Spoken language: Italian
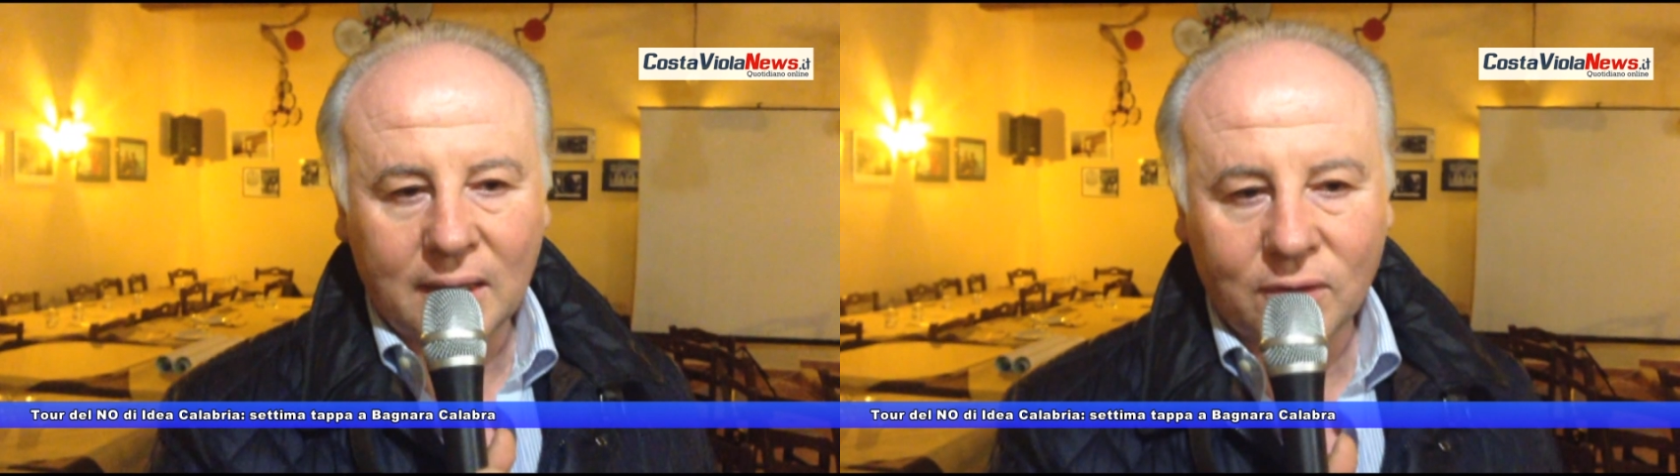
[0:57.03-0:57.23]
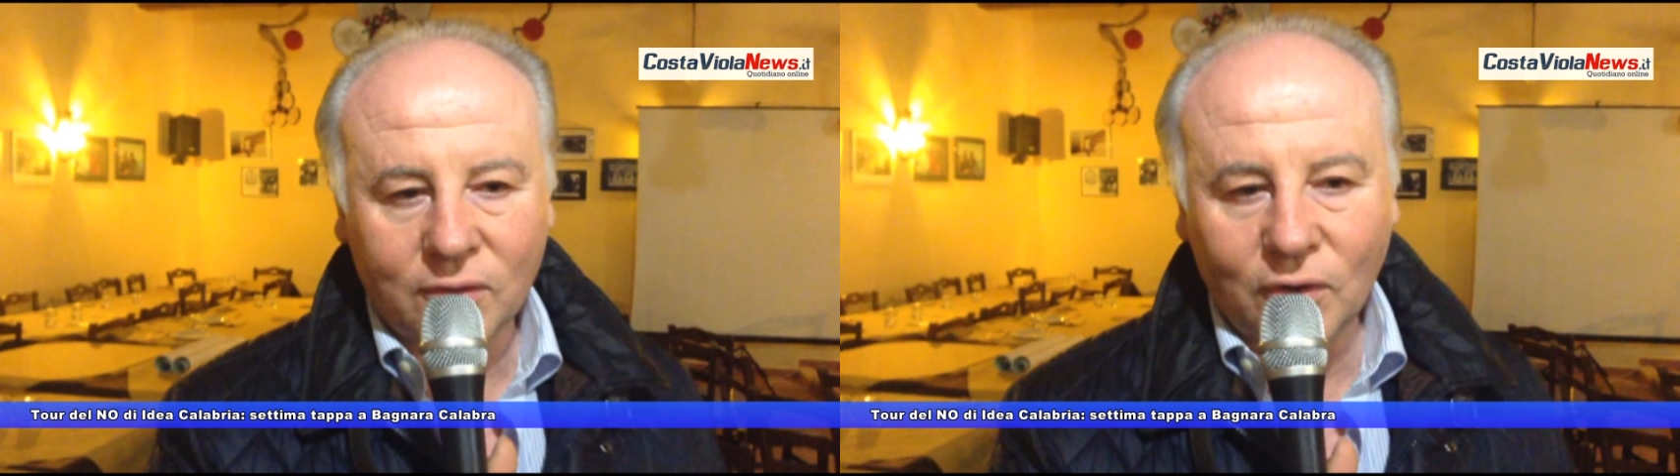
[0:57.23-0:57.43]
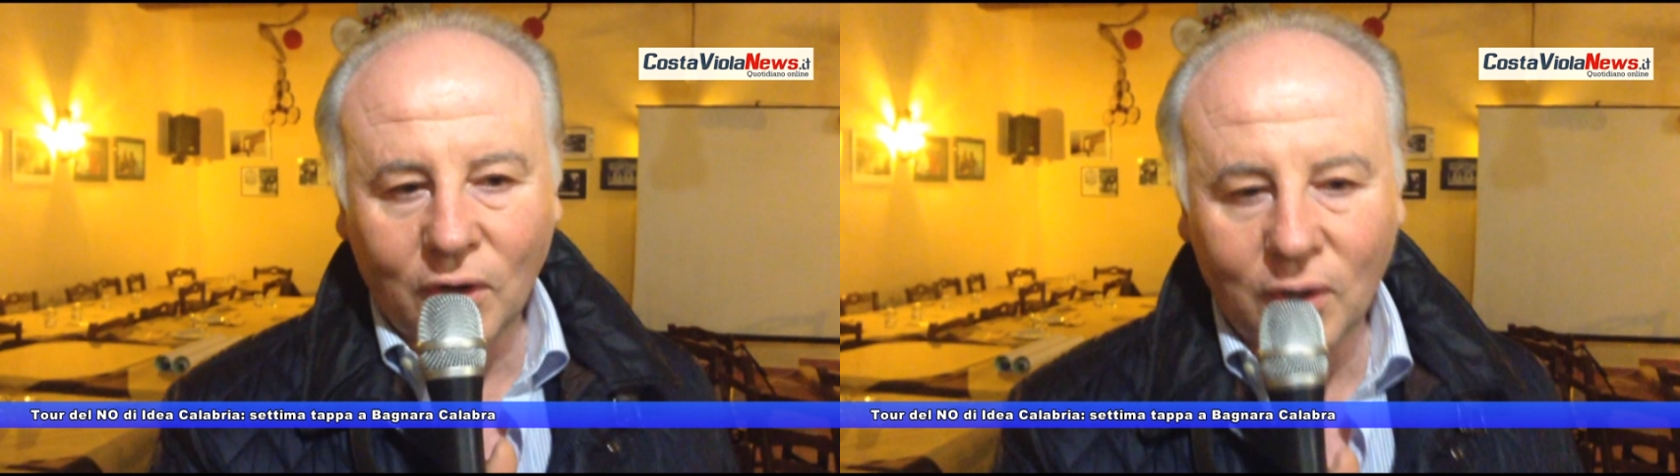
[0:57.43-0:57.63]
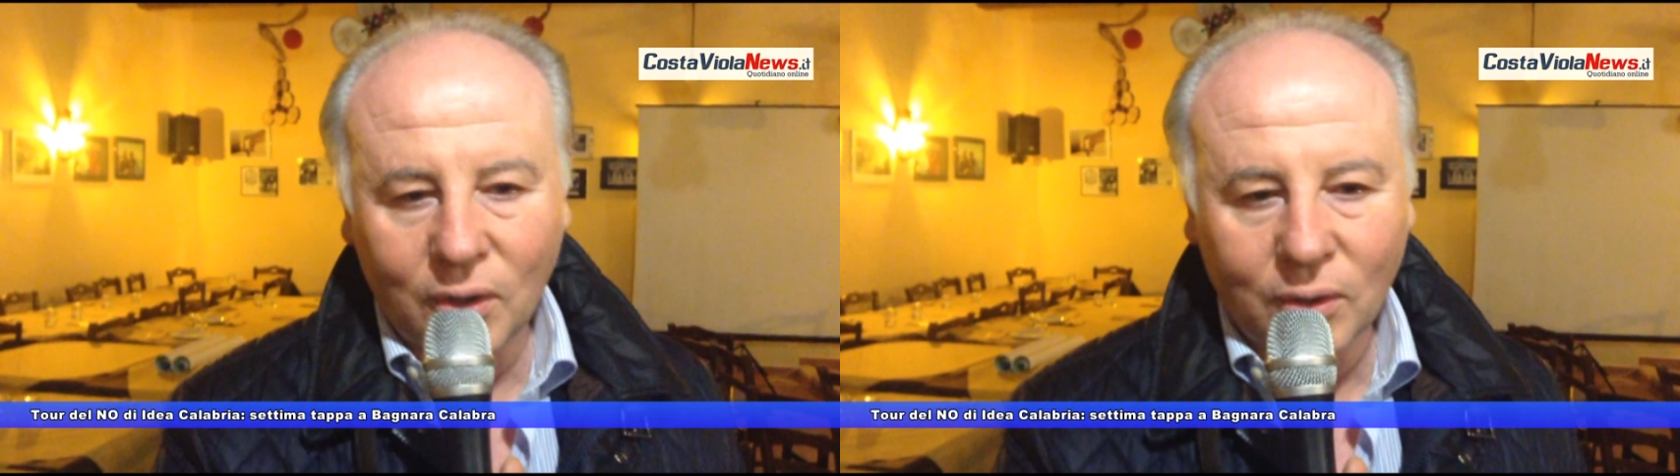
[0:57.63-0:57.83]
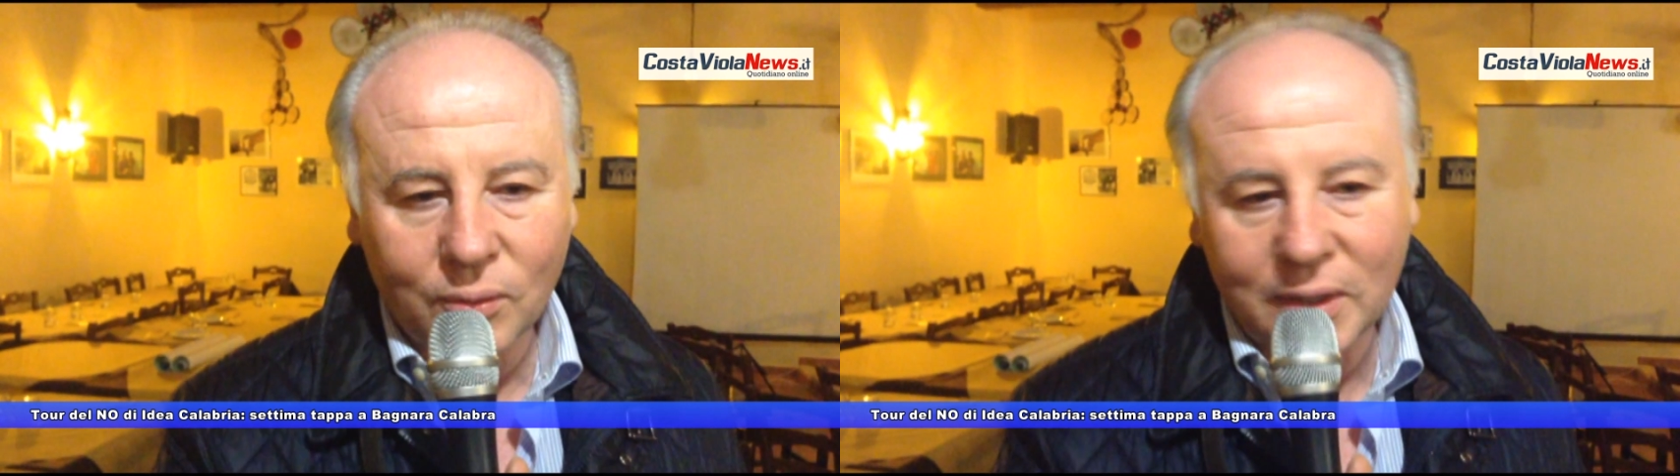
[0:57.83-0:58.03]
non
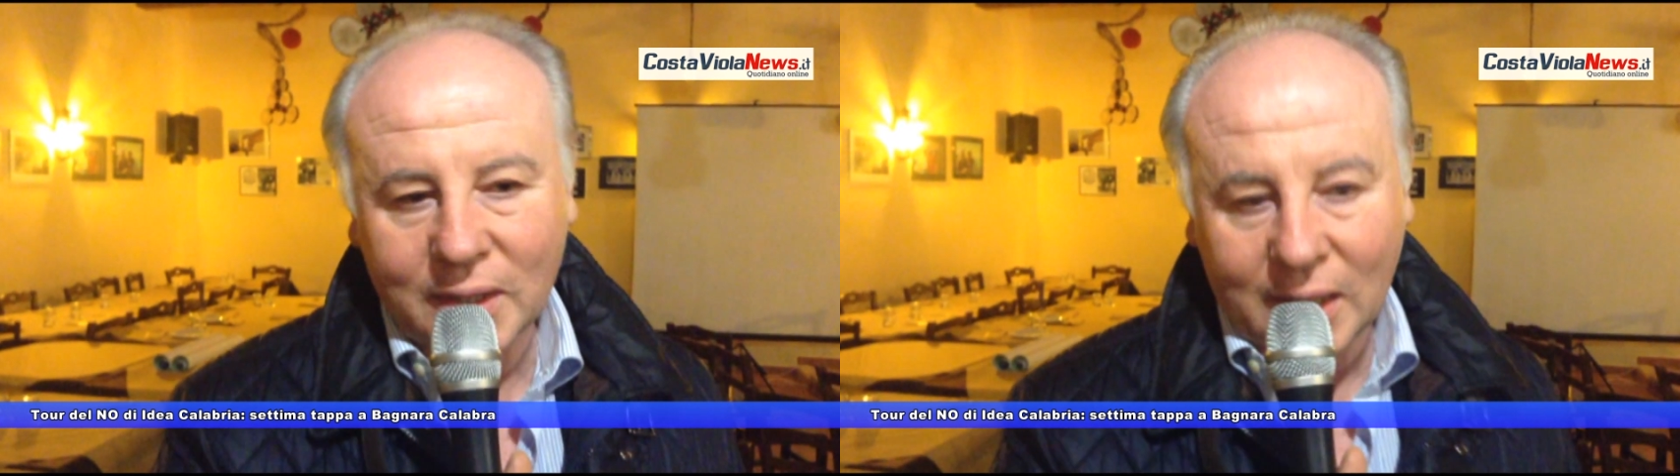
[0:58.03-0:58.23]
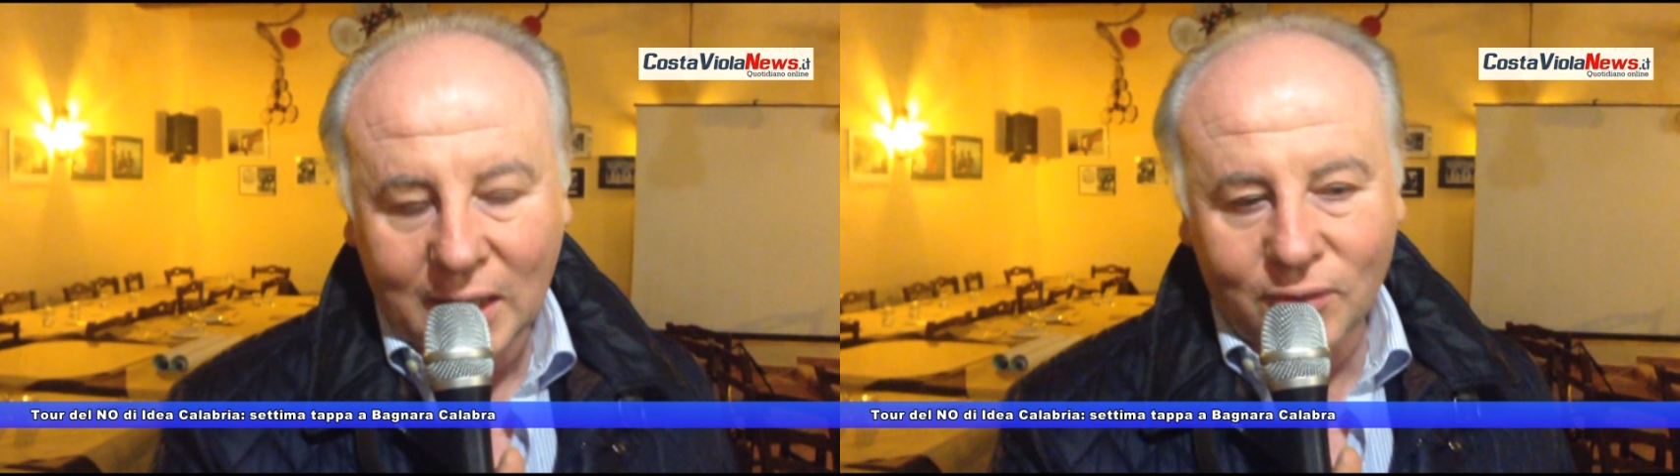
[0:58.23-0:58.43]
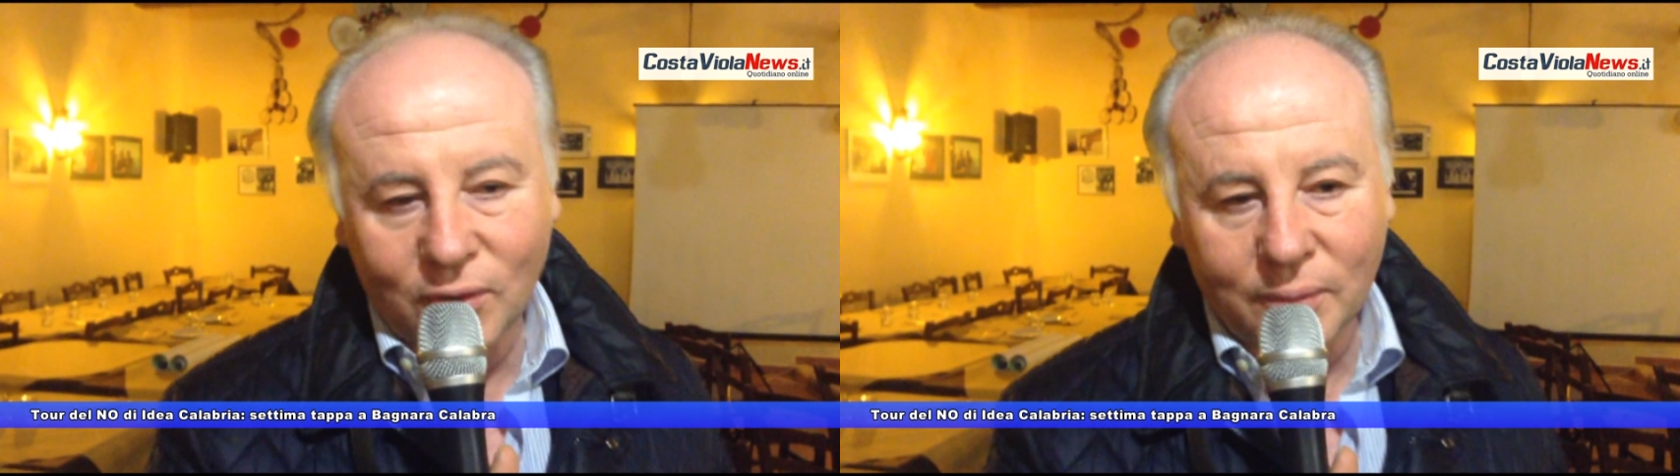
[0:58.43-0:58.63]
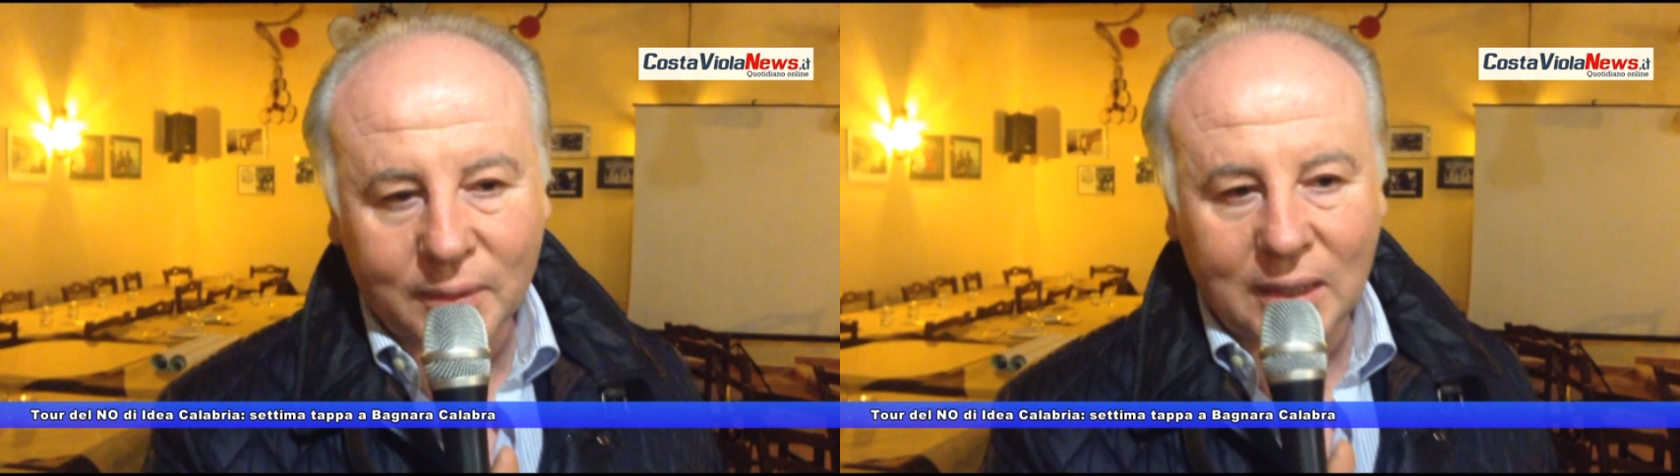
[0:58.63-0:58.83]
solo un diritto